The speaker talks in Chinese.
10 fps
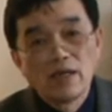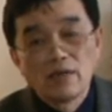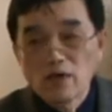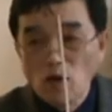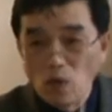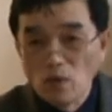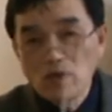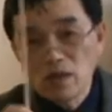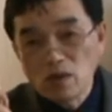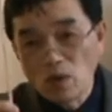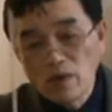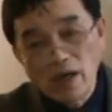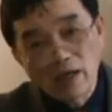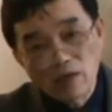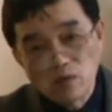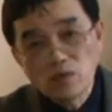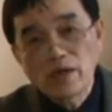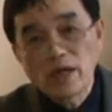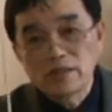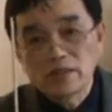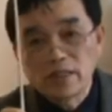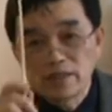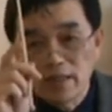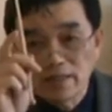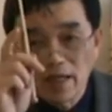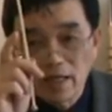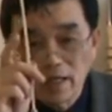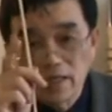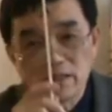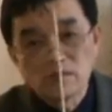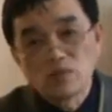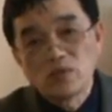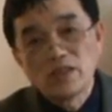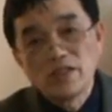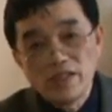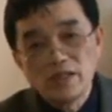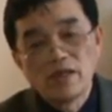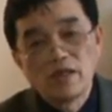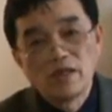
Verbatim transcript: 因为红红海和芦苇海之间相差一个字母 e，